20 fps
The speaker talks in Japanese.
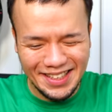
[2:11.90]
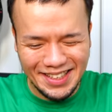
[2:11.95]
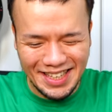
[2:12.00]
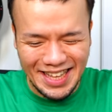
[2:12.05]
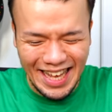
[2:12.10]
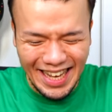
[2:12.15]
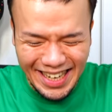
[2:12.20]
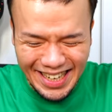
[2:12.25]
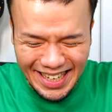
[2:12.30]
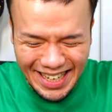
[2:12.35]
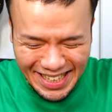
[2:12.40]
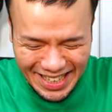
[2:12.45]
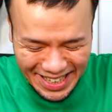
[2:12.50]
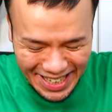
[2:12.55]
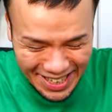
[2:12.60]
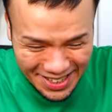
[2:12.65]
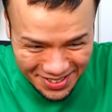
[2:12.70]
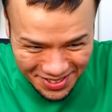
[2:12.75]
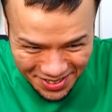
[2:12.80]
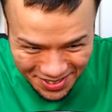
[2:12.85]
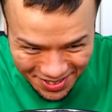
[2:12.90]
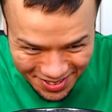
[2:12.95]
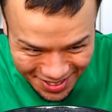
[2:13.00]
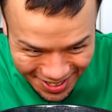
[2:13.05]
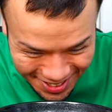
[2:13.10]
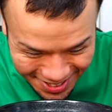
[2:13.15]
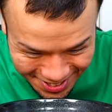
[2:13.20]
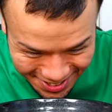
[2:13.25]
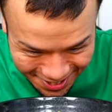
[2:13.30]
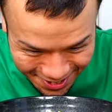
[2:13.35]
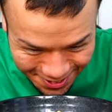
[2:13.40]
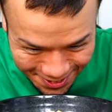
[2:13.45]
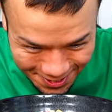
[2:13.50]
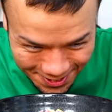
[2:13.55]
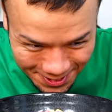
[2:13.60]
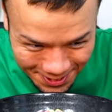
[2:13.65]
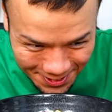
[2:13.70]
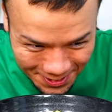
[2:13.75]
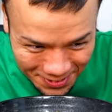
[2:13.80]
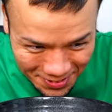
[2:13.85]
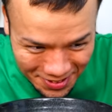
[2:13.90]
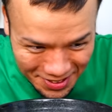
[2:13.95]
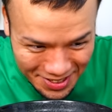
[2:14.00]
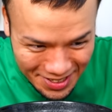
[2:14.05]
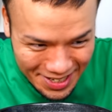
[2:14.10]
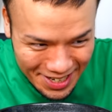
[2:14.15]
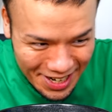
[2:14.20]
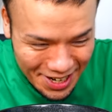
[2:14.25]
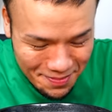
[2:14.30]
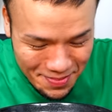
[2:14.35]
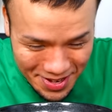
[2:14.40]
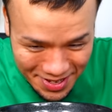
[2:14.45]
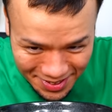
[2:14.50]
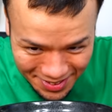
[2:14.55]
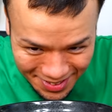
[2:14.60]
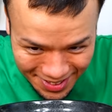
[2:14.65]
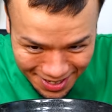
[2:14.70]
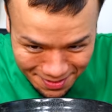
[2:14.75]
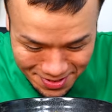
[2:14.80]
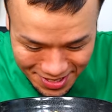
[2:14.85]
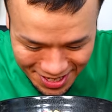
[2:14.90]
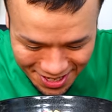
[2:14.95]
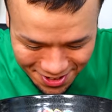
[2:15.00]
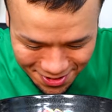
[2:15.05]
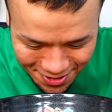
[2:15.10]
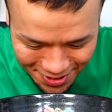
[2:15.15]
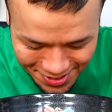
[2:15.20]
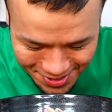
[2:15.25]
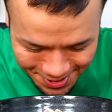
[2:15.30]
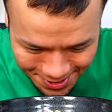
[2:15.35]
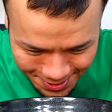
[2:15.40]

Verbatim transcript: なんかね、なんて言ったらいいんだろう。ラベンダーみたいな匂いがす